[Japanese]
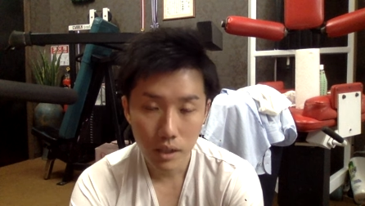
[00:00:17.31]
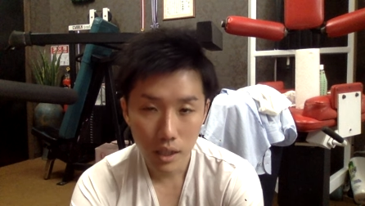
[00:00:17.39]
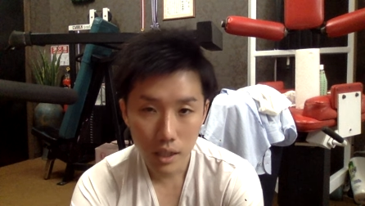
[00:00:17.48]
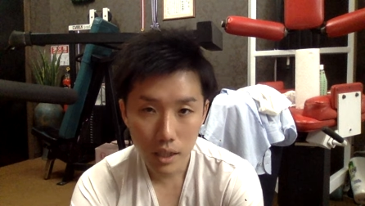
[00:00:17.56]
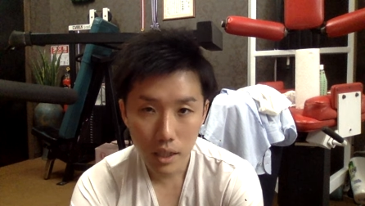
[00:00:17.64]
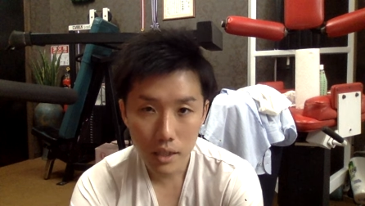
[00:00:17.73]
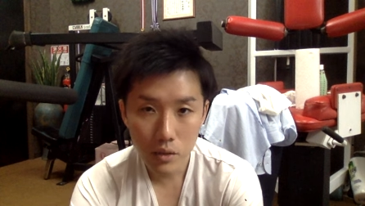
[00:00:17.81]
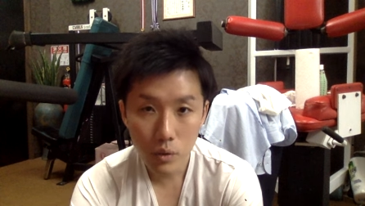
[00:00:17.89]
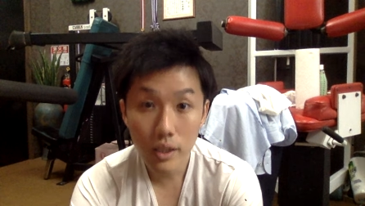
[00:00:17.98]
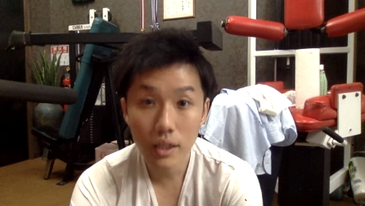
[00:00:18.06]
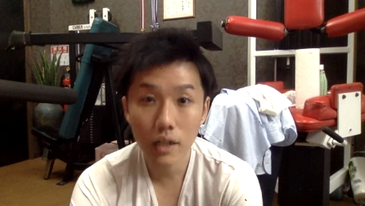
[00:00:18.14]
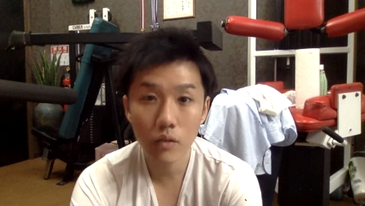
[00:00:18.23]
やらない
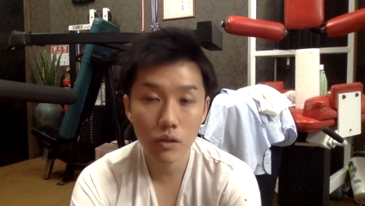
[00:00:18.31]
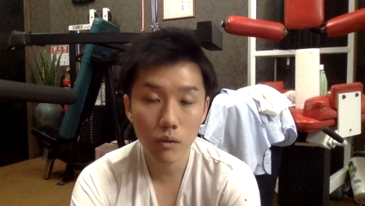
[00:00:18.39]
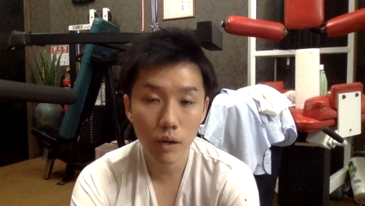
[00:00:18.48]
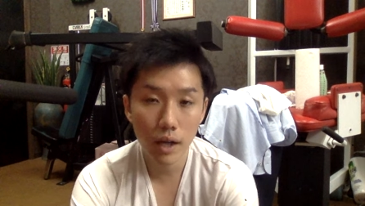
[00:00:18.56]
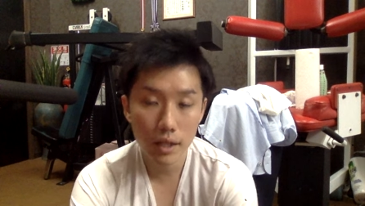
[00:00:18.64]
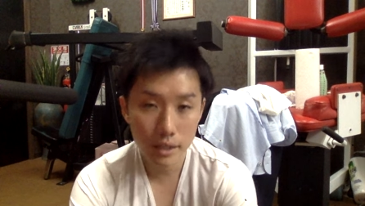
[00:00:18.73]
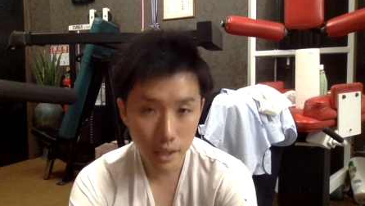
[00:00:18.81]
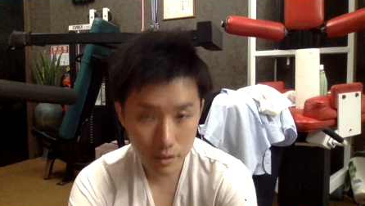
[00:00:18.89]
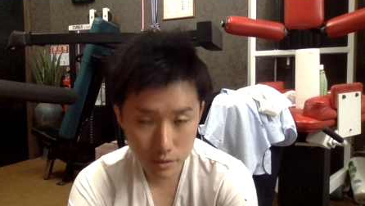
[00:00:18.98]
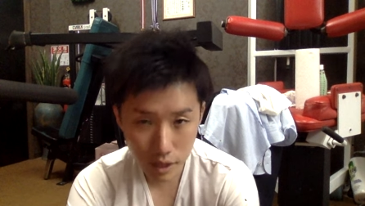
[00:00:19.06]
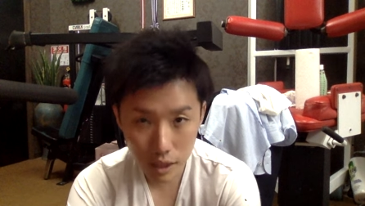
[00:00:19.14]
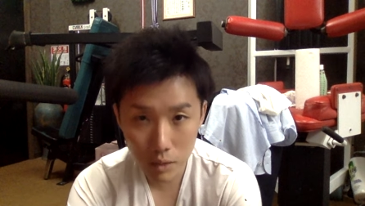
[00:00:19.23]
といけないことは分かってい
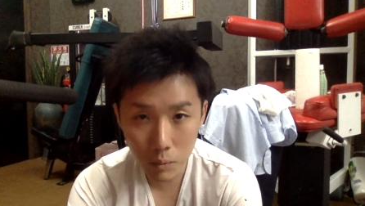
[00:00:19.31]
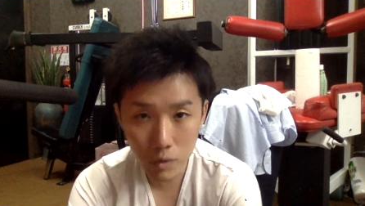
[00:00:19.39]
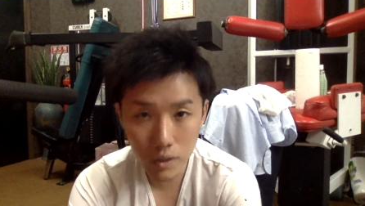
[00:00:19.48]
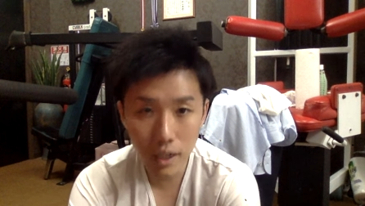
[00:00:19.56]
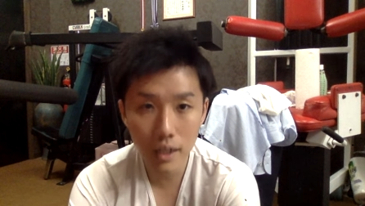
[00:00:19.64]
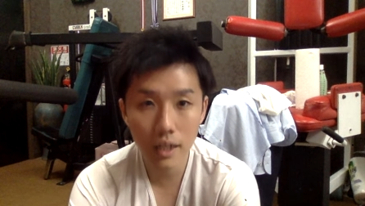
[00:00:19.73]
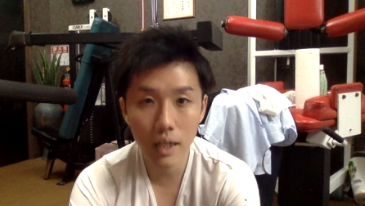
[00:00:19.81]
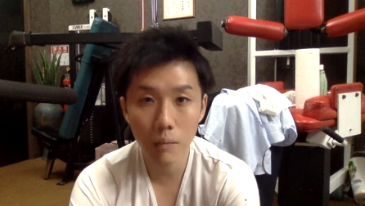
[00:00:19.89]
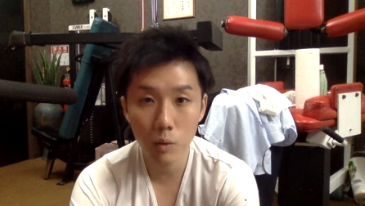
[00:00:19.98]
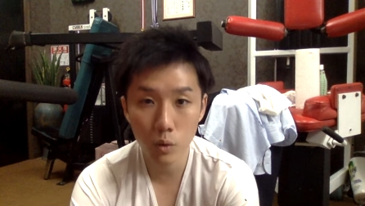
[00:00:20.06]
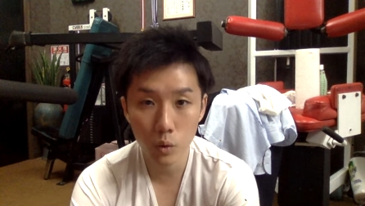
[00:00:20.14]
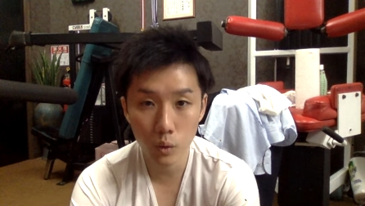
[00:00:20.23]
るんだけども、なかなか
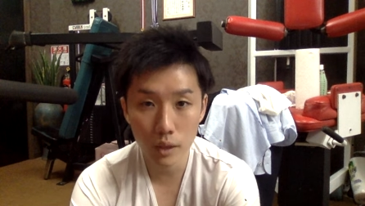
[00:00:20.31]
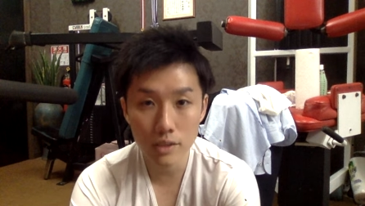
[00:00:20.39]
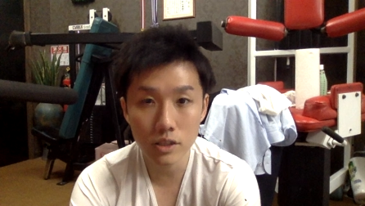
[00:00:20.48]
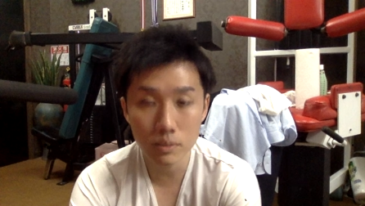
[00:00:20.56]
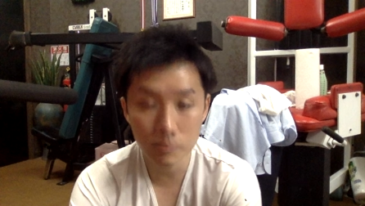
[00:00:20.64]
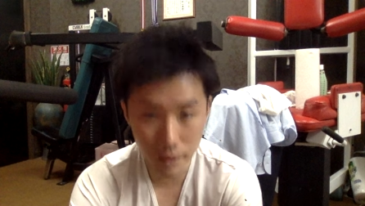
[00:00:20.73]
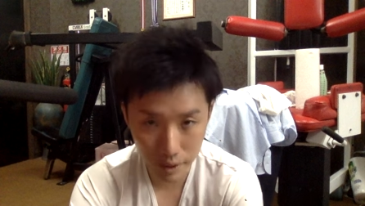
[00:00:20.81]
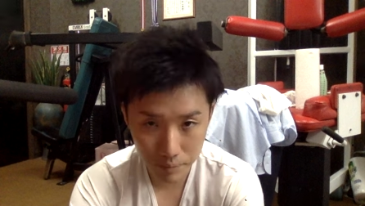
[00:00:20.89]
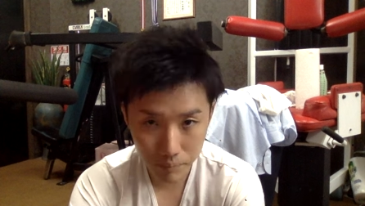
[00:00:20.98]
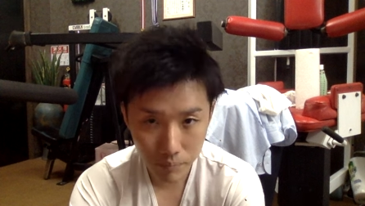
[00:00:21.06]
物事が進まない。